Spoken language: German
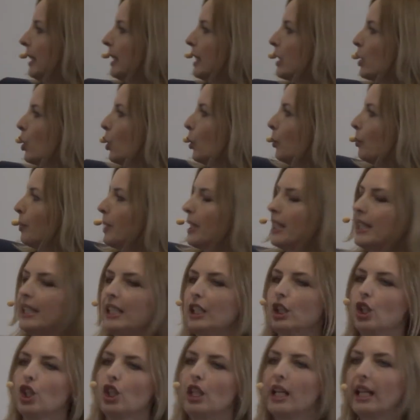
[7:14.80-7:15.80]
jetzt noch ein
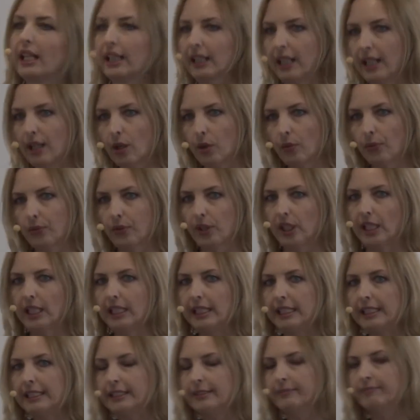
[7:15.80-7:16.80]
bisschen stärker
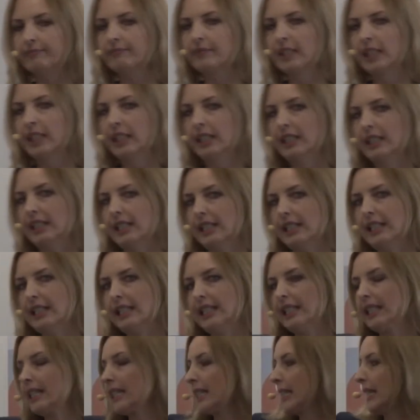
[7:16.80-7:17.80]
aufteilen. Das ist
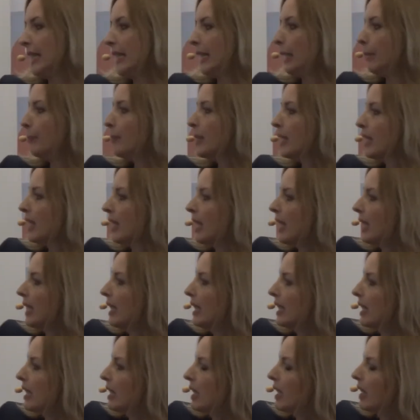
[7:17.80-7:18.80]
jetzt ein
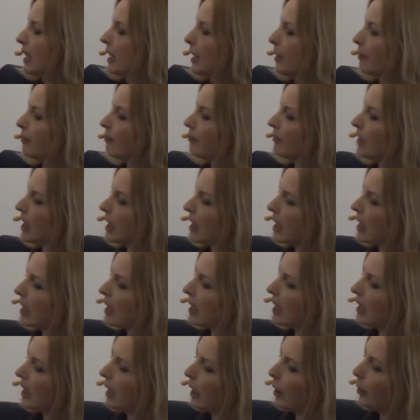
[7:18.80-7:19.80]
Lebensrat, ähm,
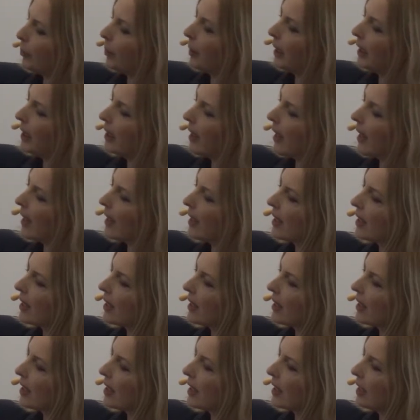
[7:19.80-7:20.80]
das
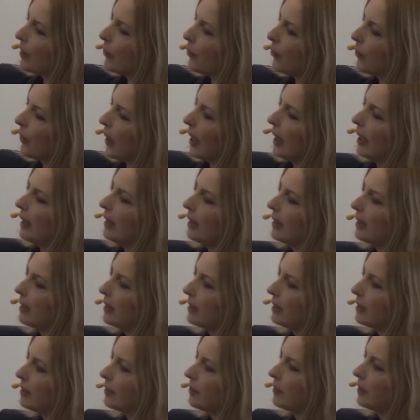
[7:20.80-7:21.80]
beinhaltet die
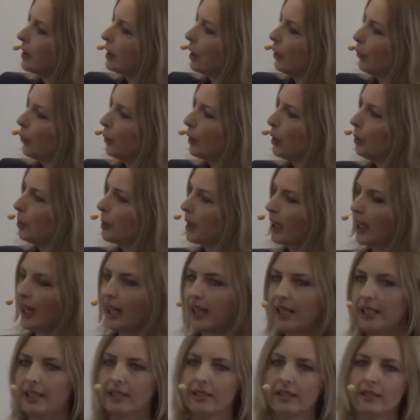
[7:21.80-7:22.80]
Felder, für die
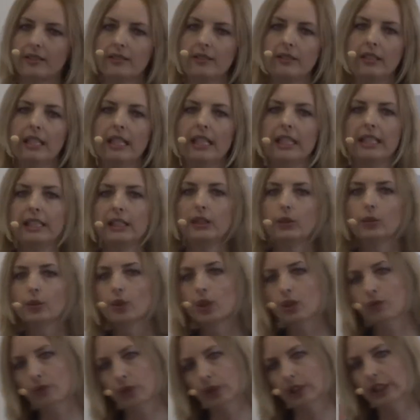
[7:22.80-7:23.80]
Bereiche, die
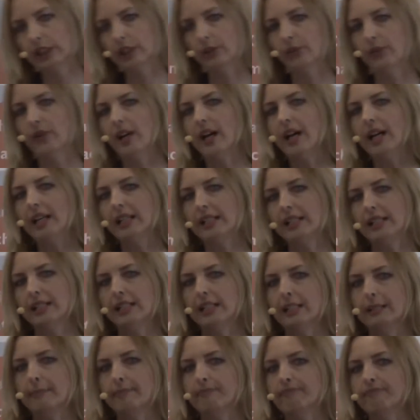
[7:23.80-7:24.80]
uns wirklich
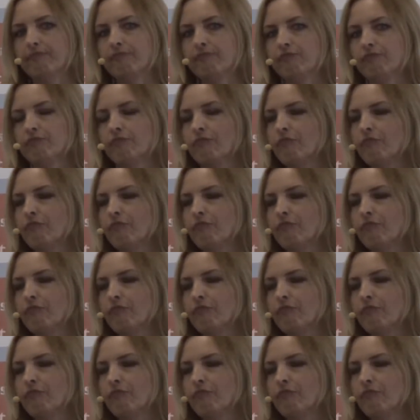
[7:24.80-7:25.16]
vereinnahmen.